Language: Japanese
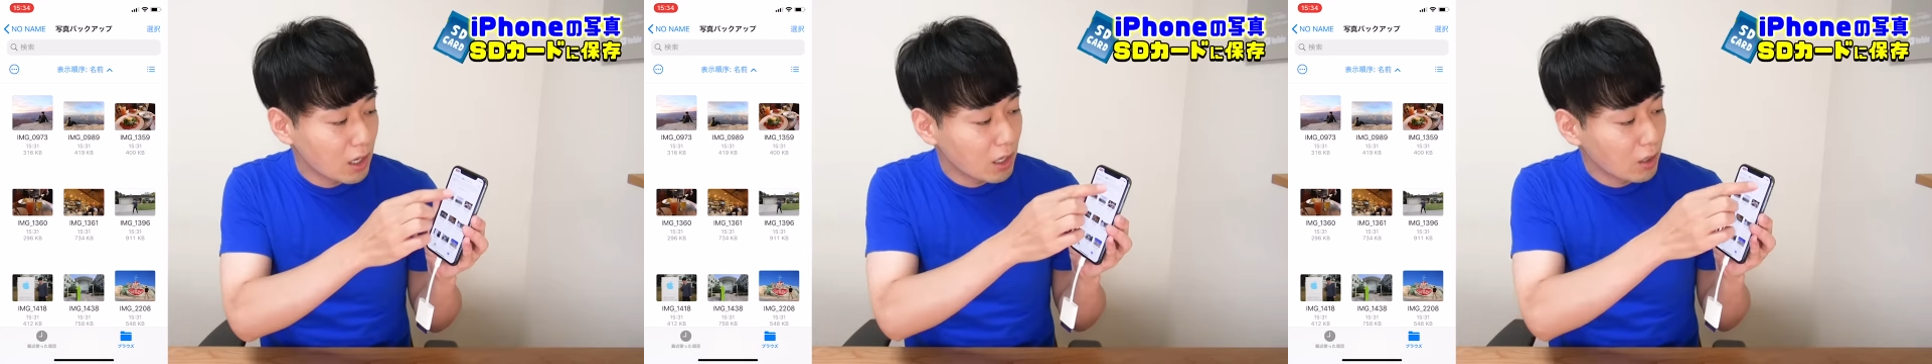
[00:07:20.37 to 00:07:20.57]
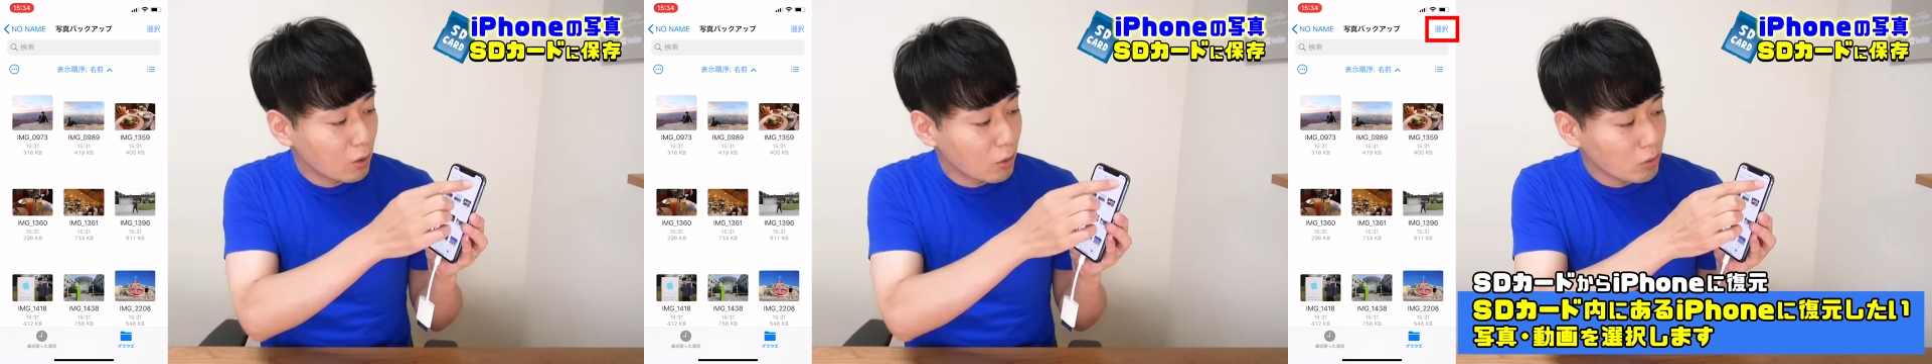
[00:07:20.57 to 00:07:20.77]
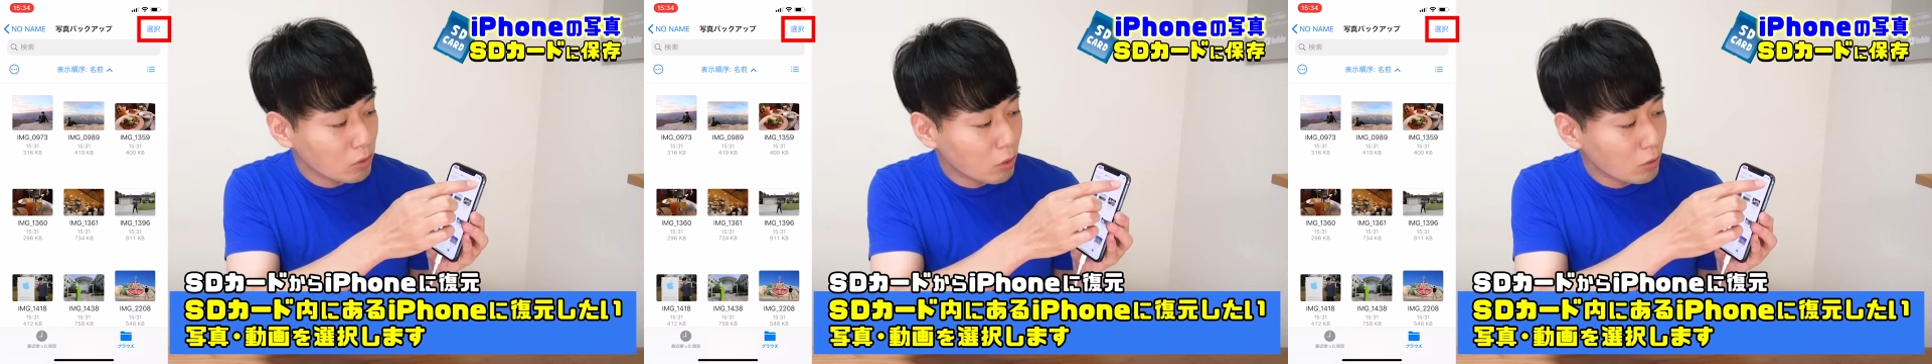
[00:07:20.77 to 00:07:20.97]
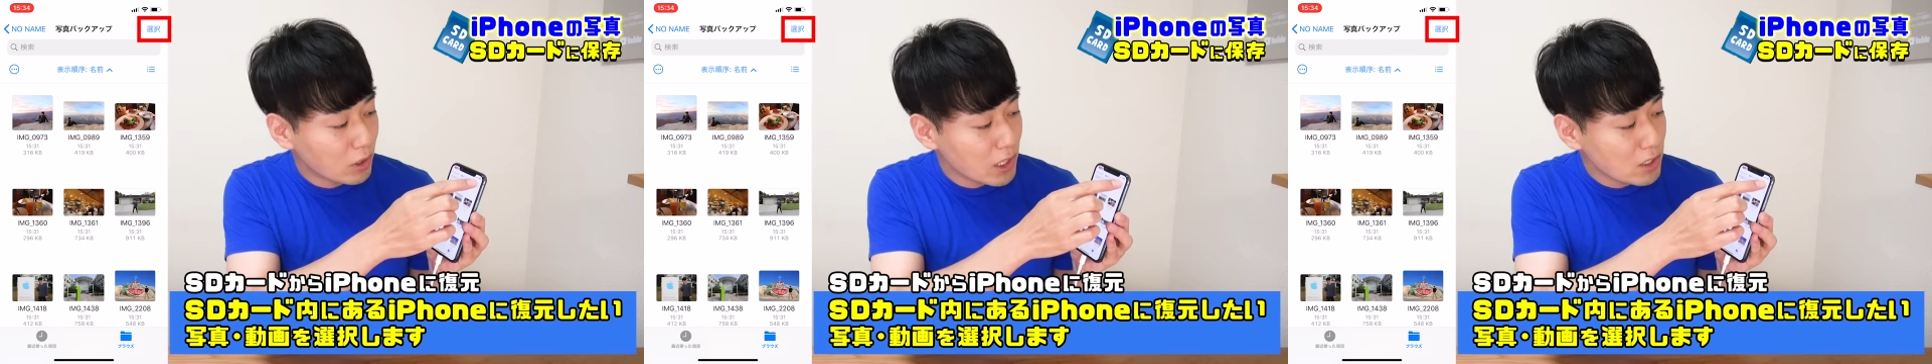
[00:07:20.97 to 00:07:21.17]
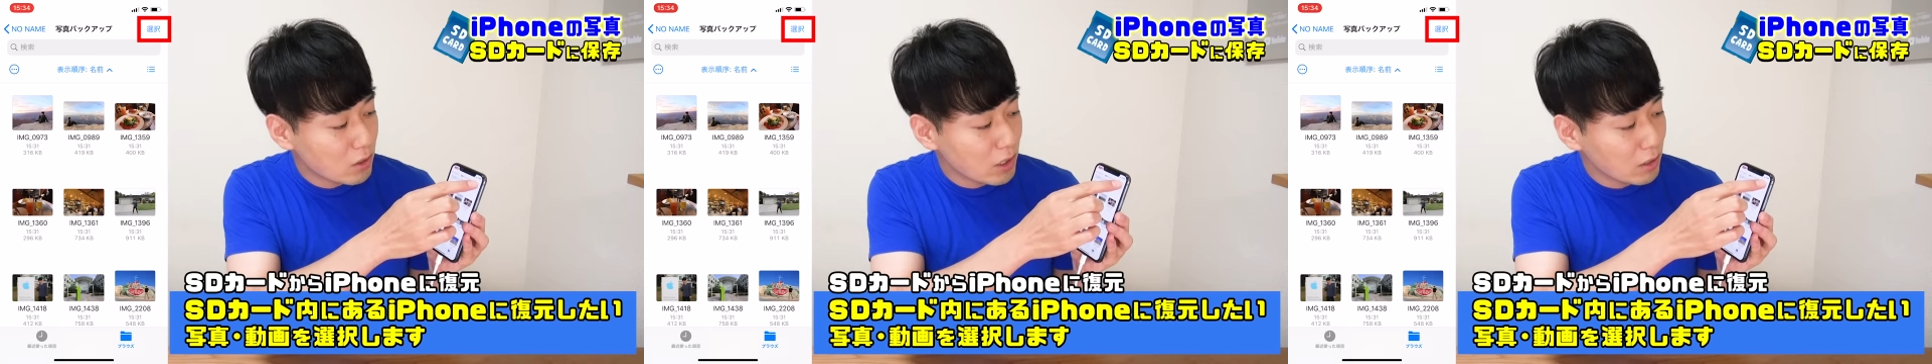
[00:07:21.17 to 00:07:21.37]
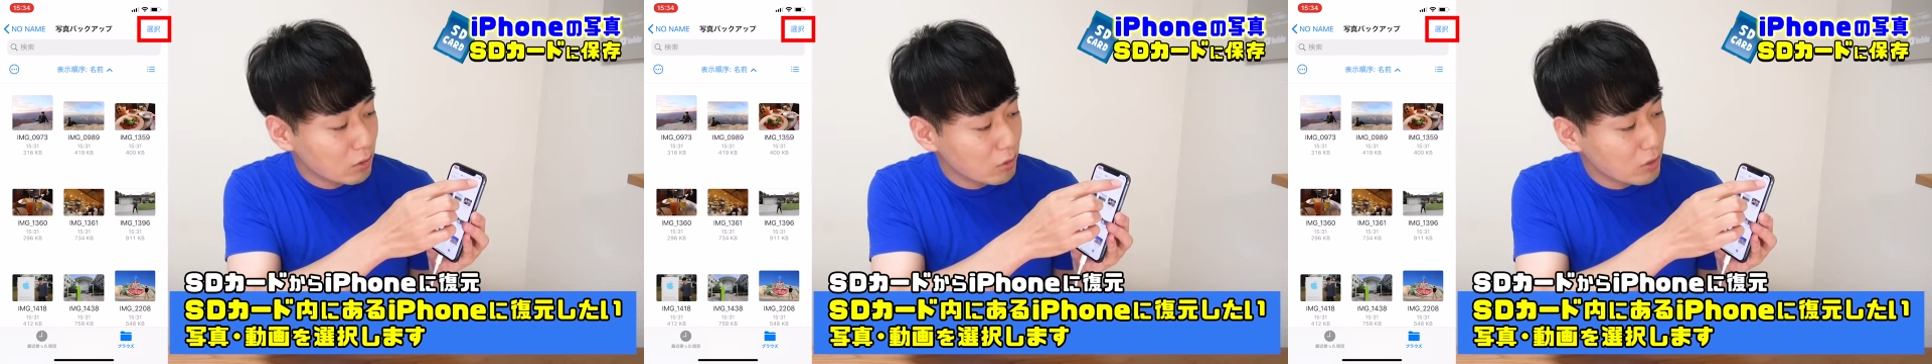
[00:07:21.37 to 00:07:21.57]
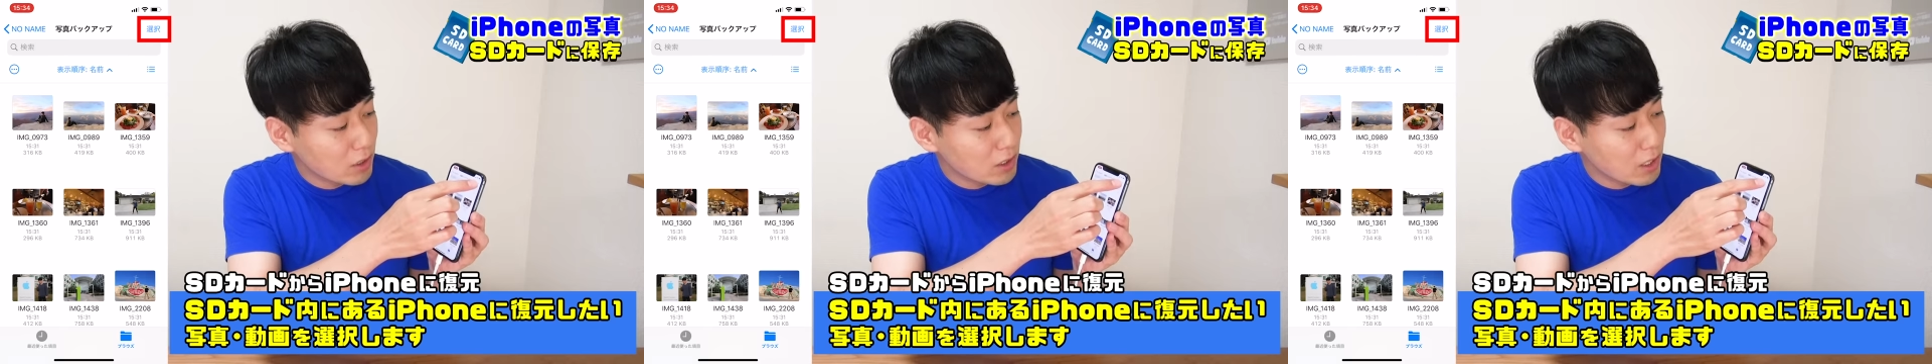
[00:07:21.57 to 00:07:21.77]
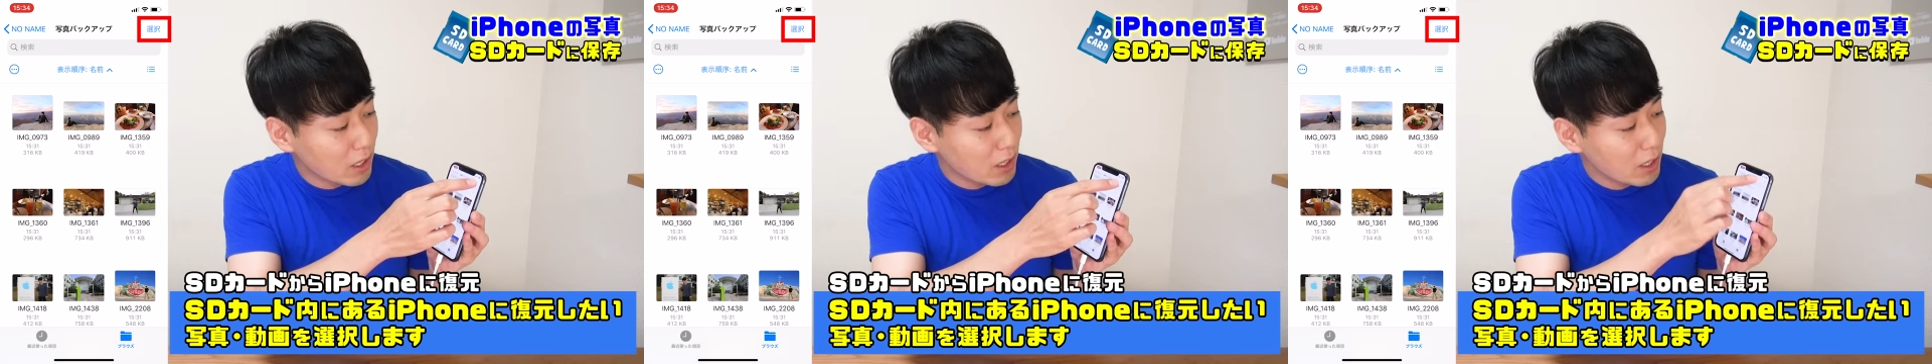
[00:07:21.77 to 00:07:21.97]
えー、今度同じような雰囲
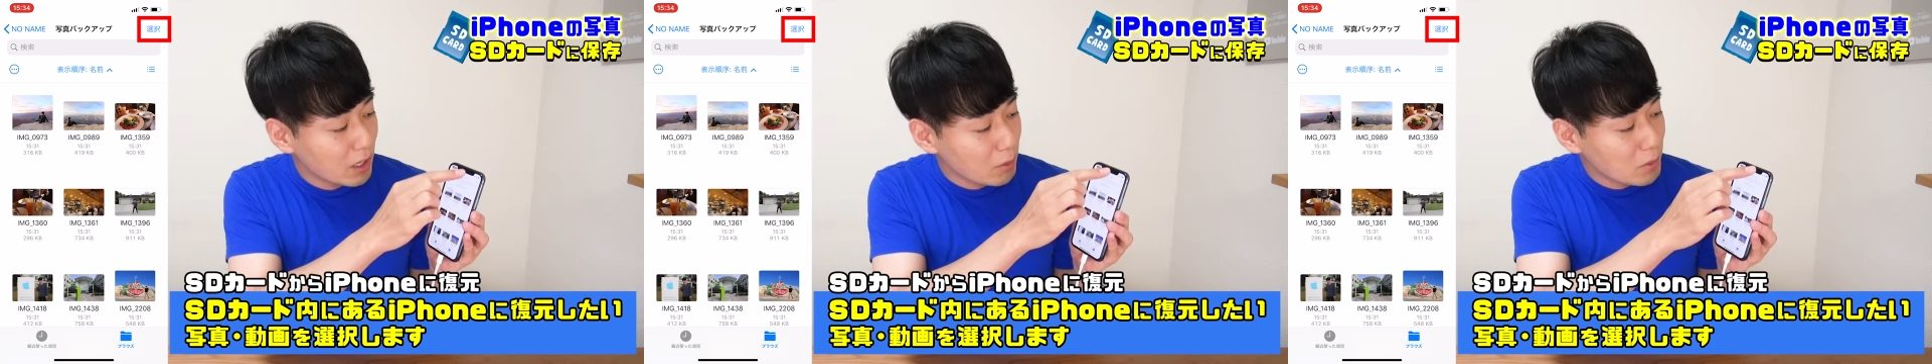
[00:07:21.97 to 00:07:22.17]
気で